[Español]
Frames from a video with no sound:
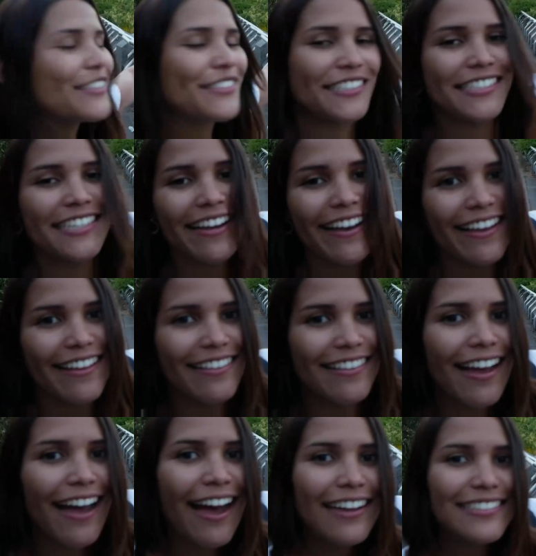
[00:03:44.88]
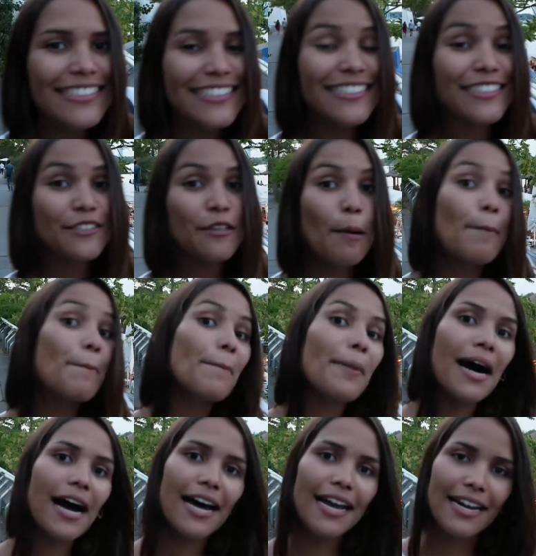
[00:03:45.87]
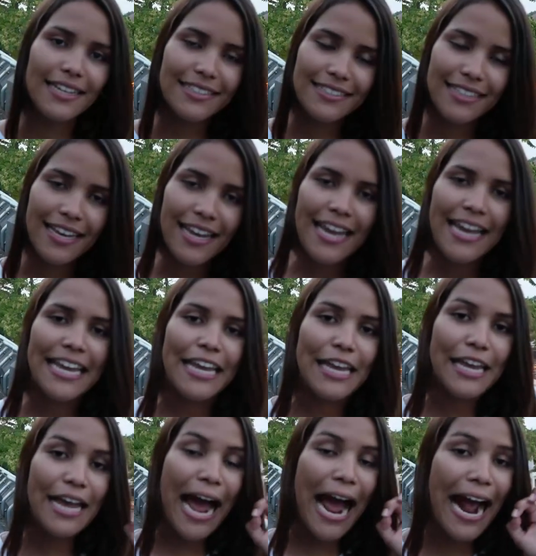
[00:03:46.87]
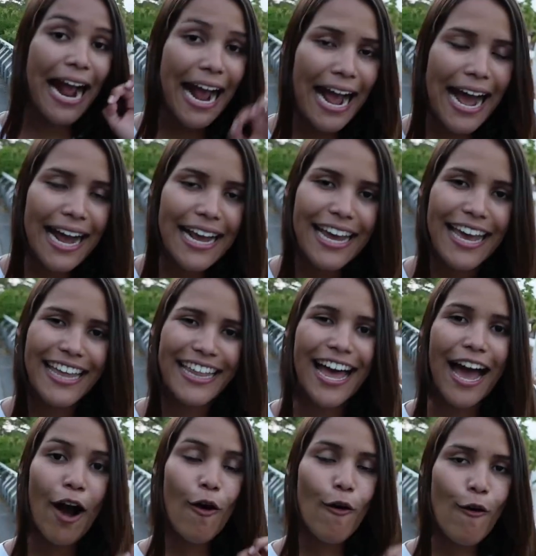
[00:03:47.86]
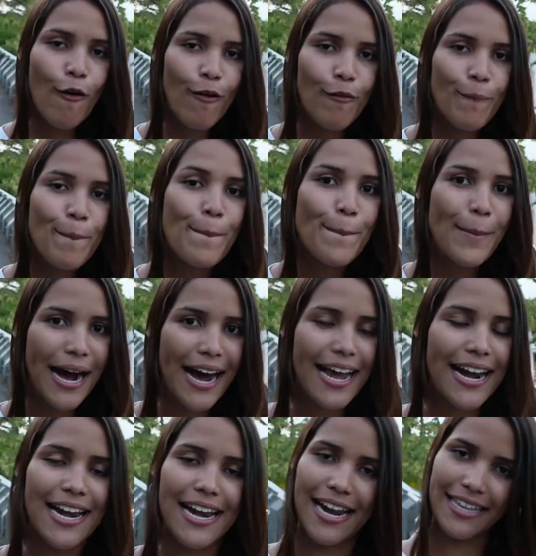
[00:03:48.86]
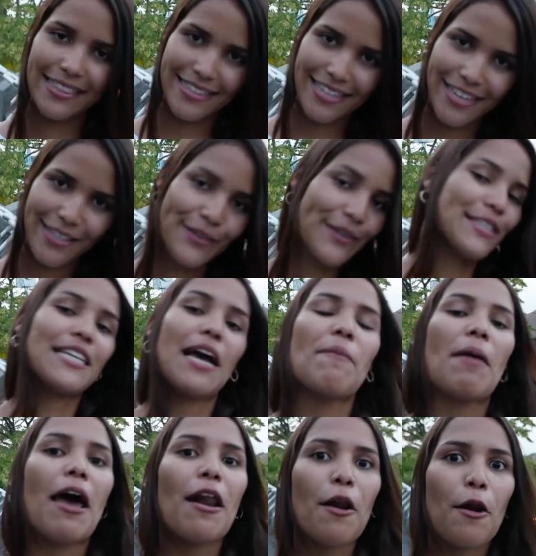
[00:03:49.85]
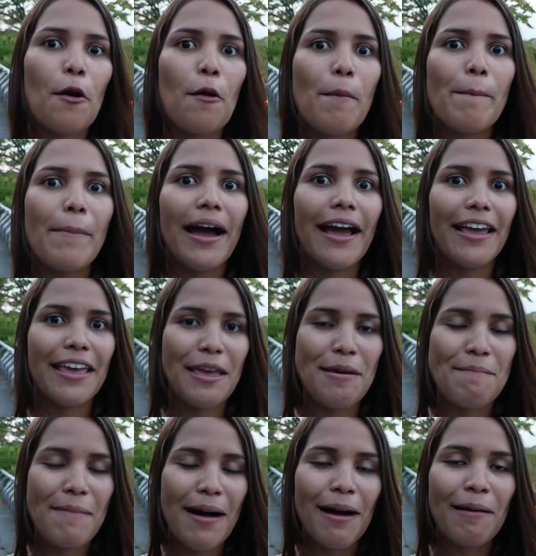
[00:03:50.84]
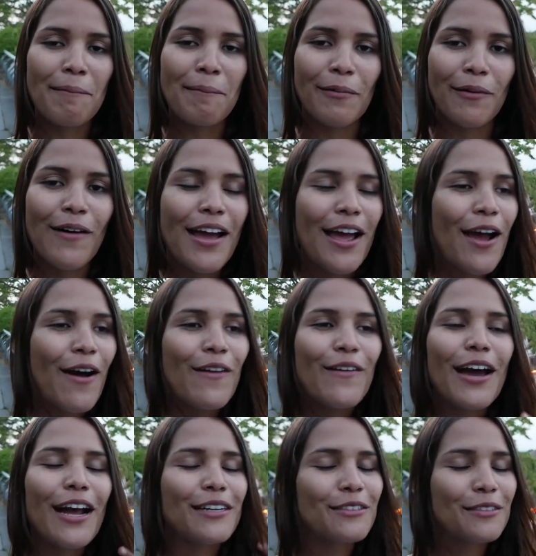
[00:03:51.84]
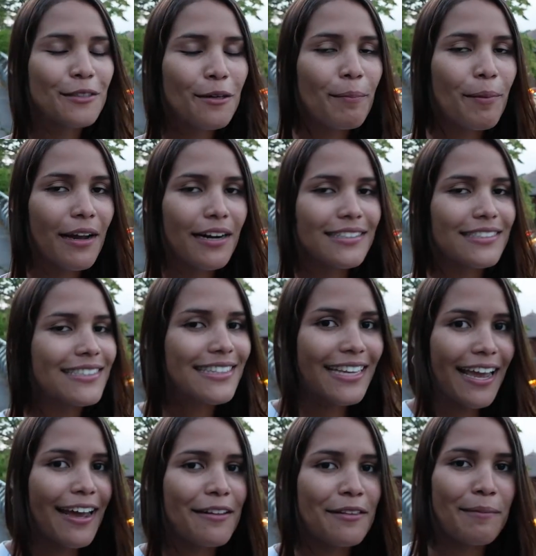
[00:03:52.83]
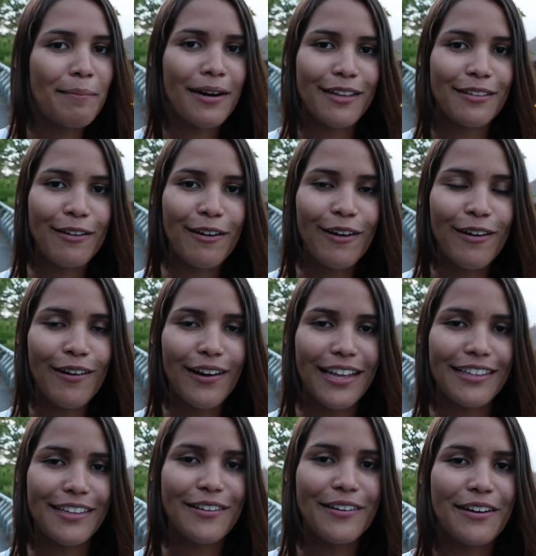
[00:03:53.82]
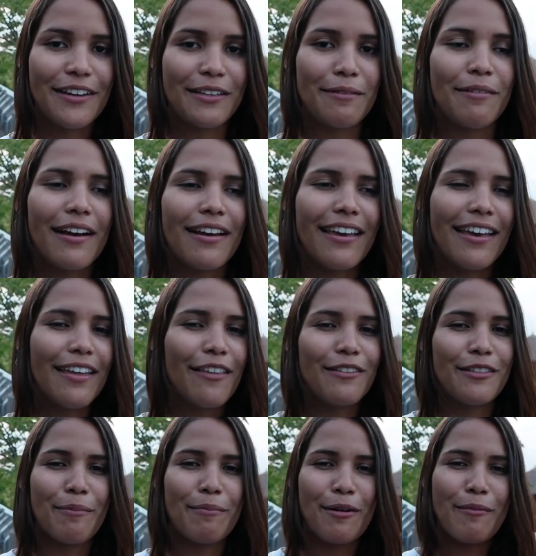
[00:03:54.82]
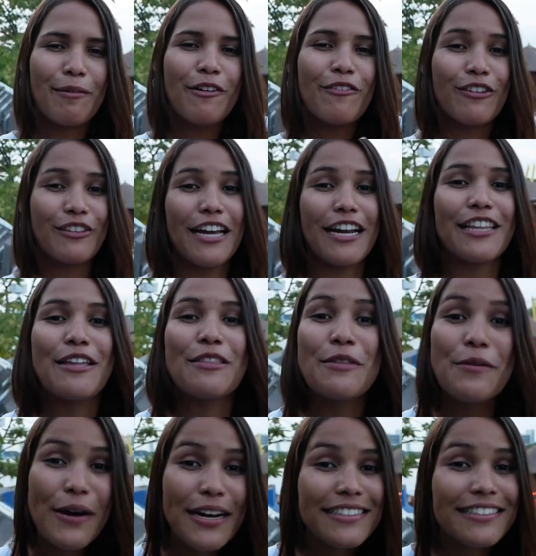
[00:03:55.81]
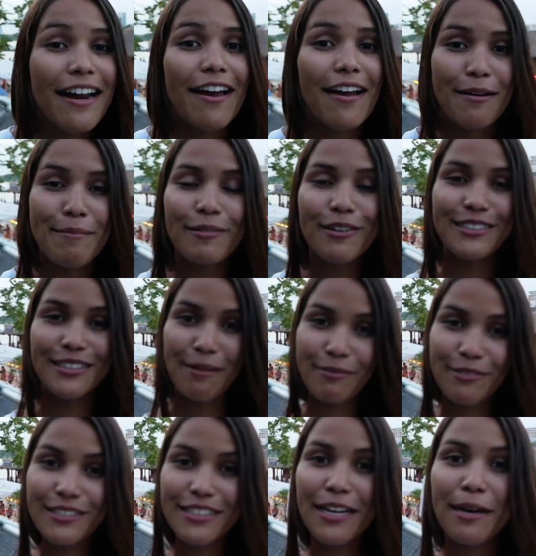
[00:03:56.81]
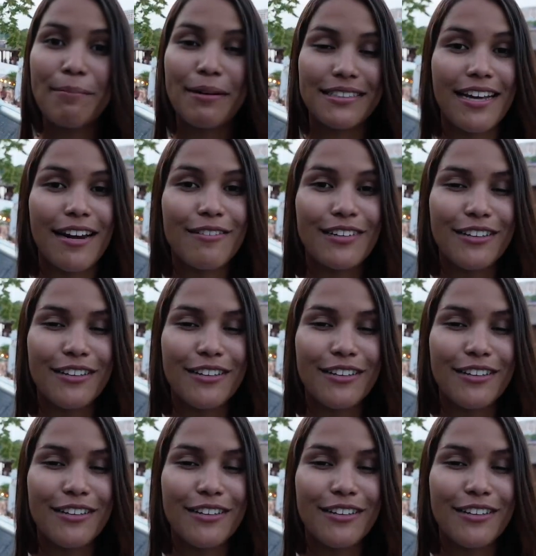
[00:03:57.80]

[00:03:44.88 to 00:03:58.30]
chocita que está allí, son bares y acá queda un bar latino que se llama Rumba y Mambo. Un lugar súper tierno para todos los latinos que venimos aquí donde podemos disfrutar de nuestra hermosa música y pasar